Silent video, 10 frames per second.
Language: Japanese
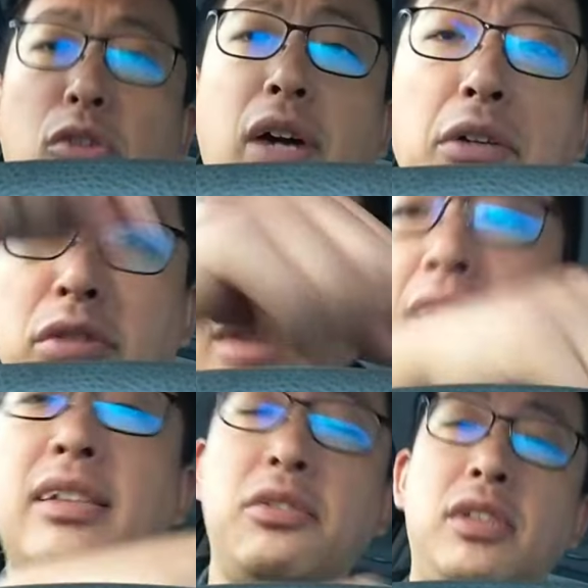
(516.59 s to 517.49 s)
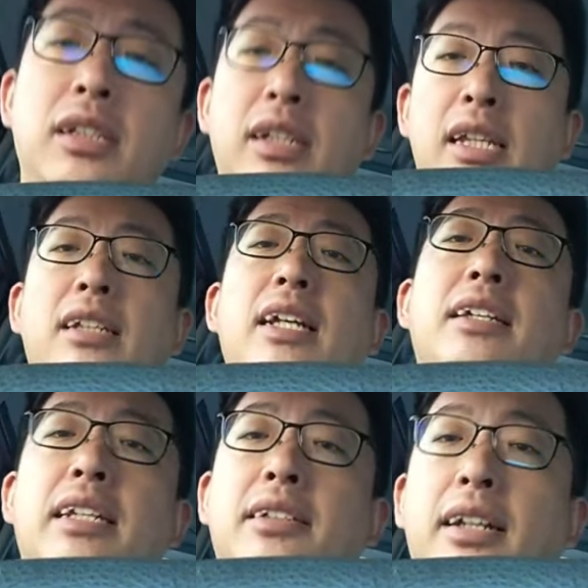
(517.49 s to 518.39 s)
東海道新幹線の停車
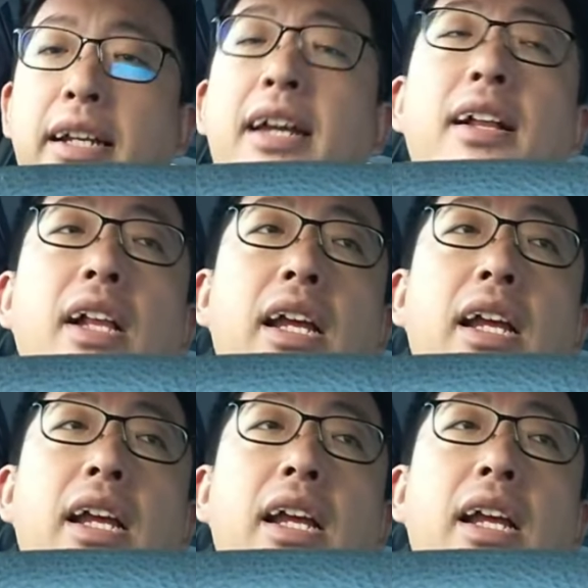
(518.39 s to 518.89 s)
駅ですからね、